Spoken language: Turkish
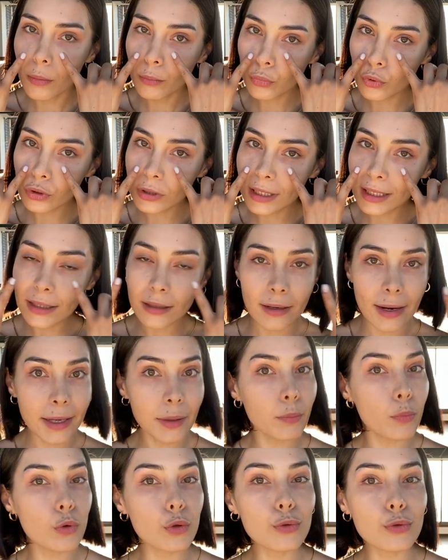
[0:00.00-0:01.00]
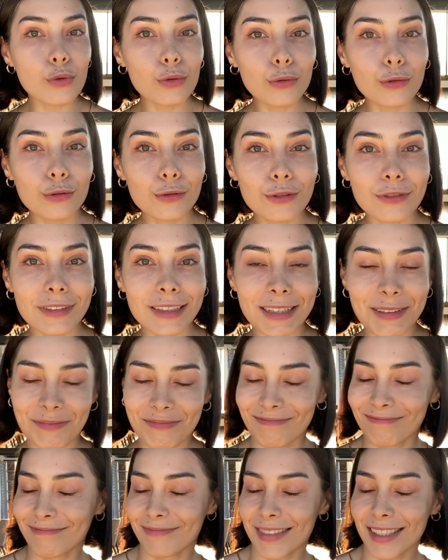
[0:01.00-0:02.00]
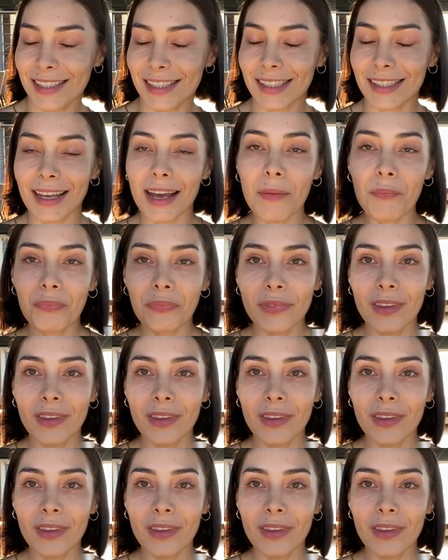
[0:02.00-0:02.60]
Buradaki renk bozukluğunu diyeyim size.